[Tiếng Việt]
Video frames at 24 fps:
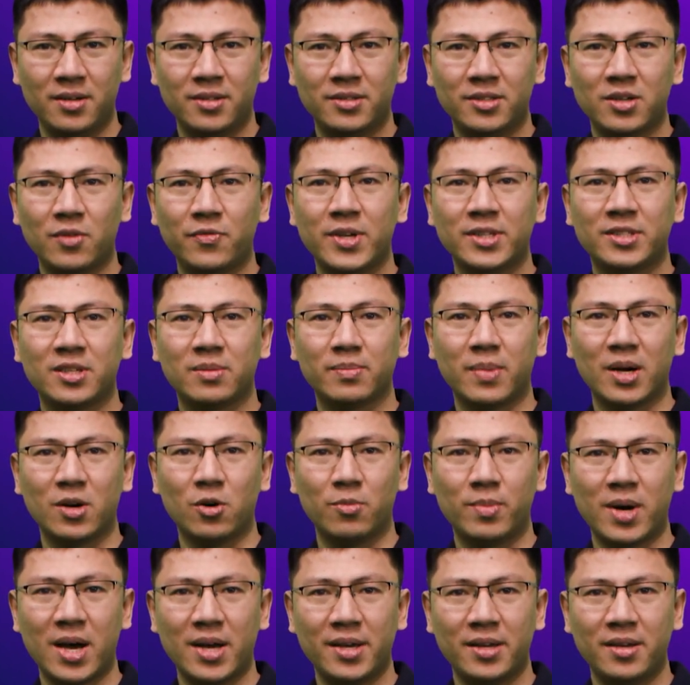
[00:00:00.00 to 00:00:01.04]
Trong phiên trình bày
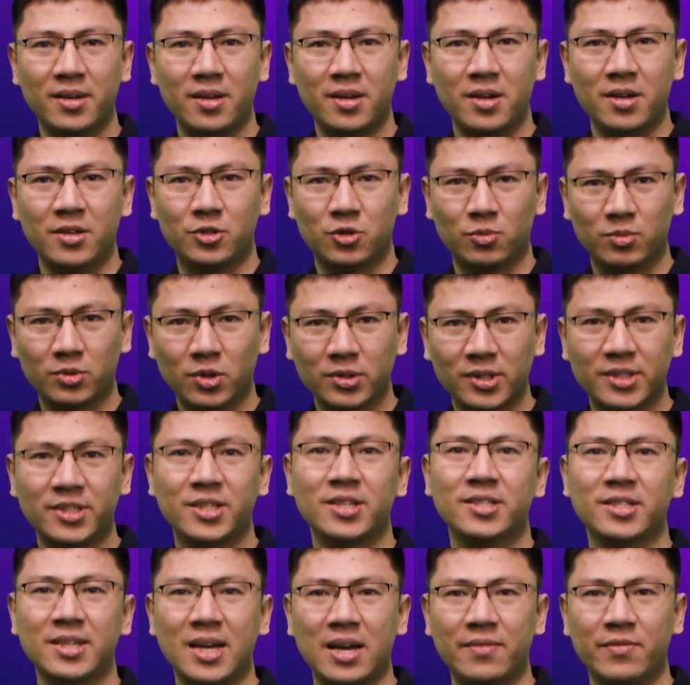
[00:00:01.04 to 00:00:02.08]
hôm nay, chúng tôi sẽ
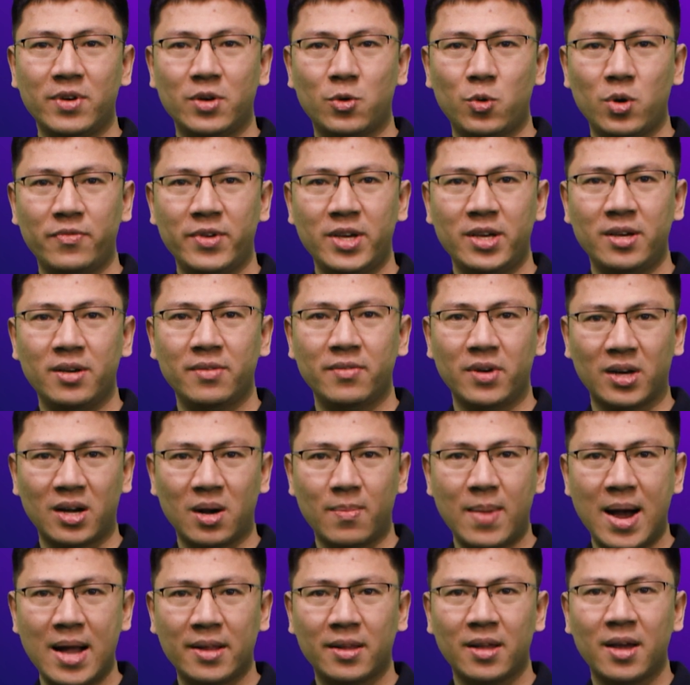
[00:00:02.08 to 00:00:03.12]
chia sẻ với quý vị và các
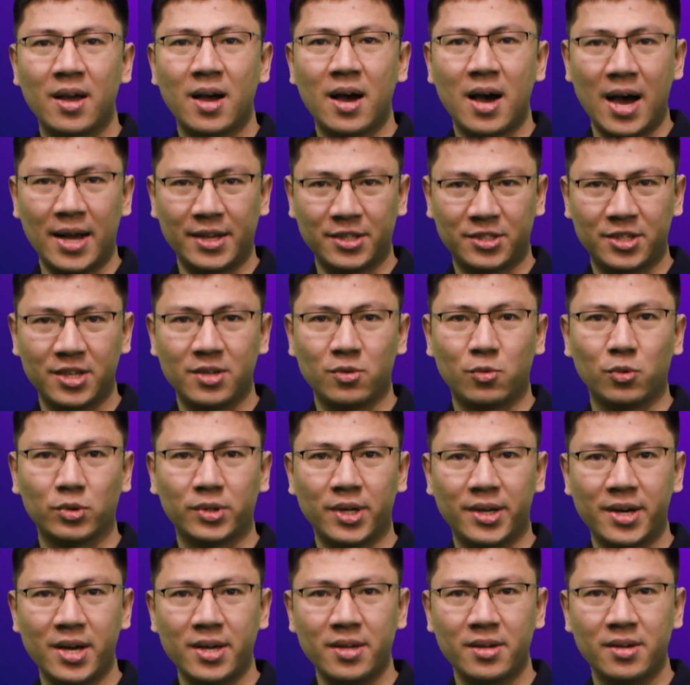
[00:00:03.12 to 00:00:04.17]
bạn hành trình của
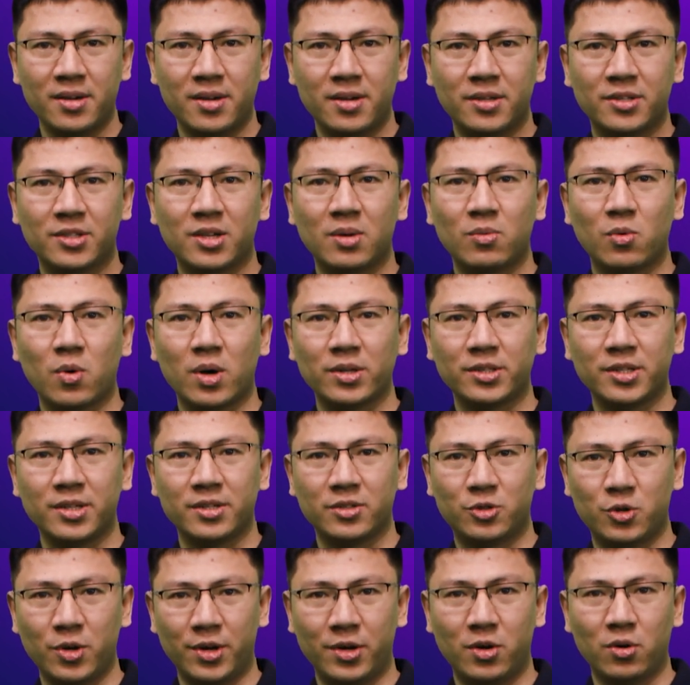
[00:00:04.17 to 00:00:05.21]
TNEX trong quá
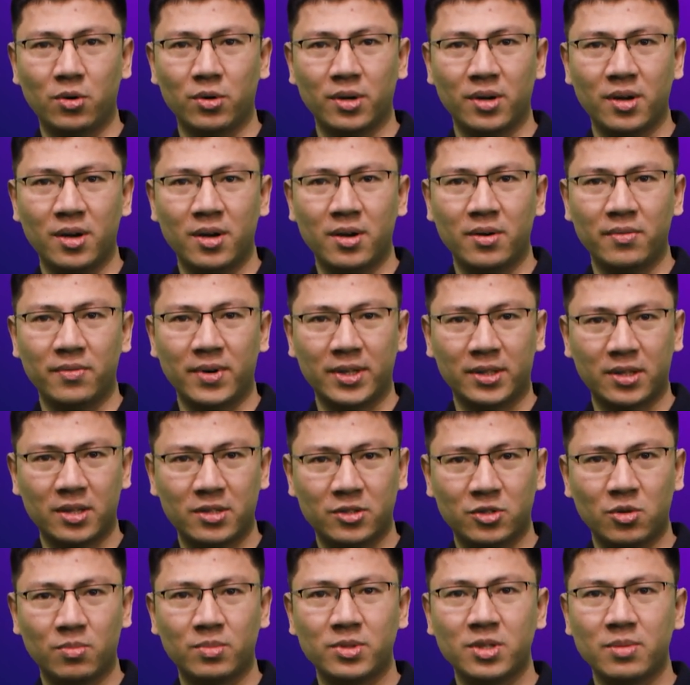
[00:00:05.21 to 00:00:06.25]
trình chuyển đổi và
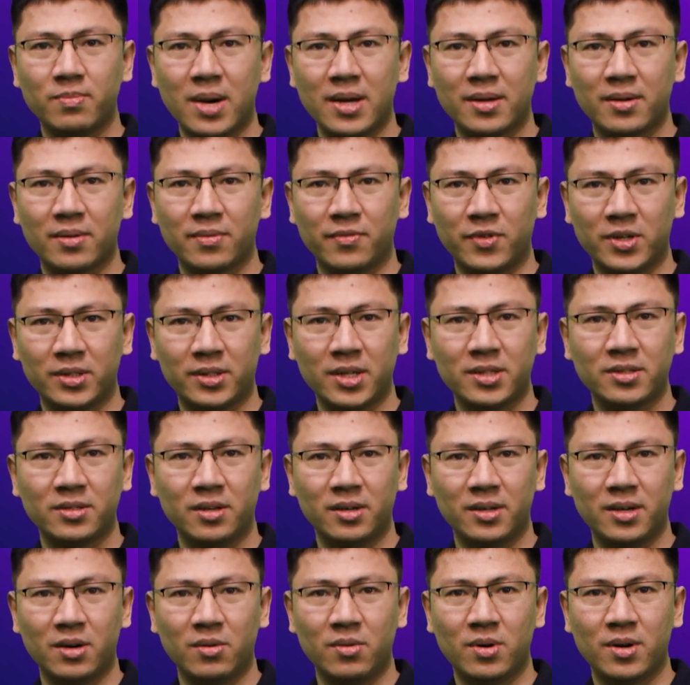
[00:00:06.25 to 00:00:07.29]
tận dụng sức mạnh phân tích dữ
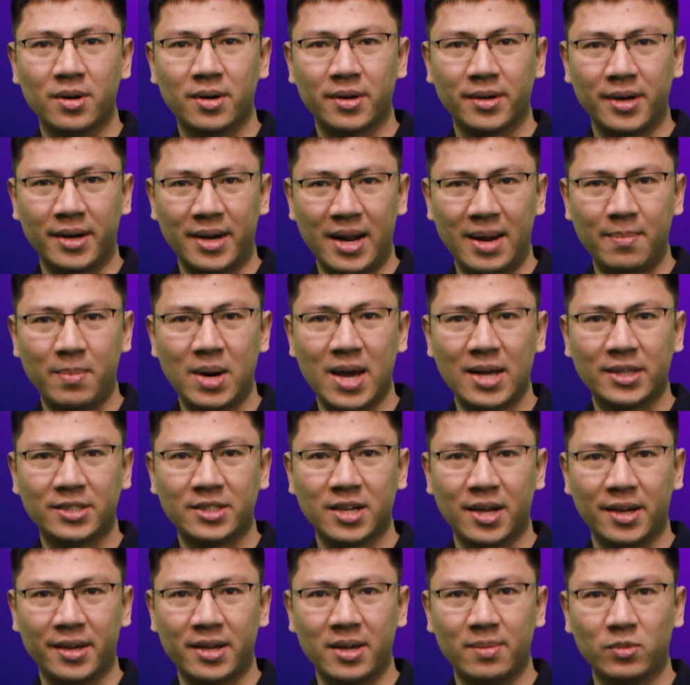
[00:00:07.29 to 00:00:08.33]
liệu để đem lại
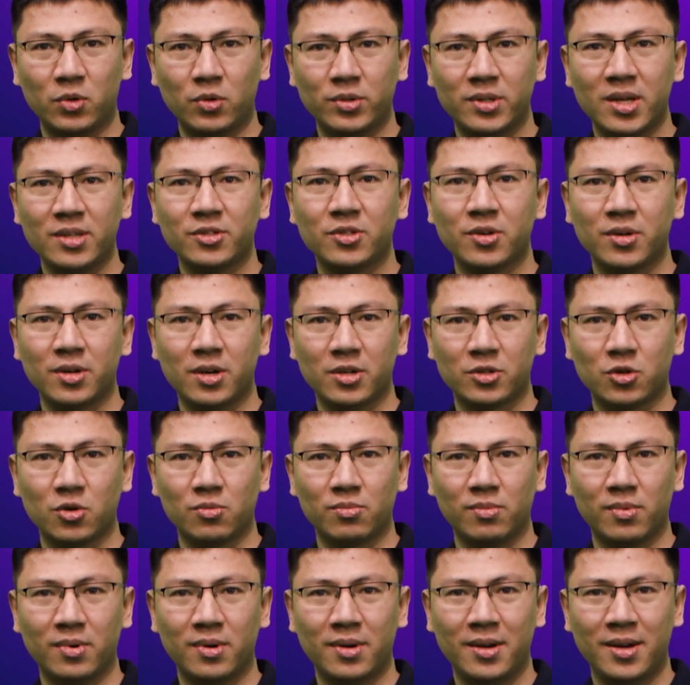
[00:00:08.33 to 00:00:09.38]
trải nghiệm tốt nhất cho người
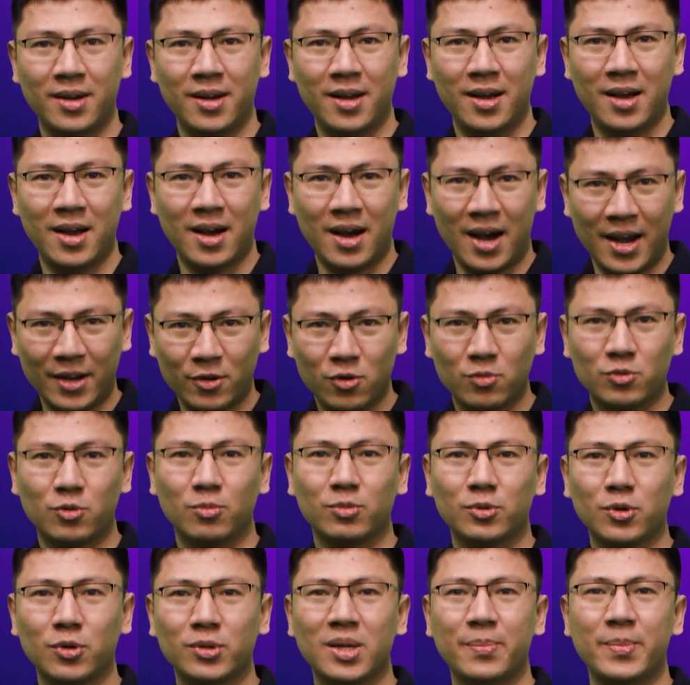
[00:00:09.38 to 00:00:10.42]
dùng. Hãy cùng
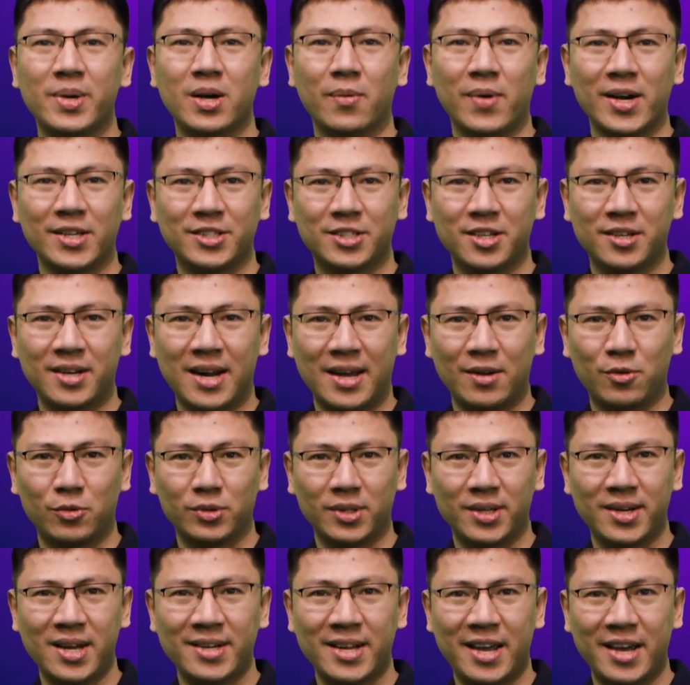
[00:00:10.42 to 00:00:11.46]
chúng tôi tìm hiểu hành trình này của
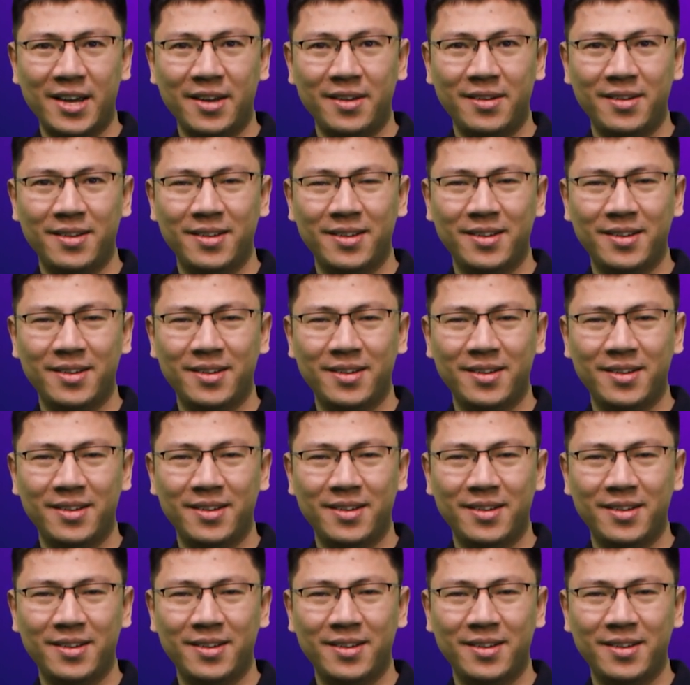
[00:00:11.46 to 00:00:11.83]
TNEX nhé.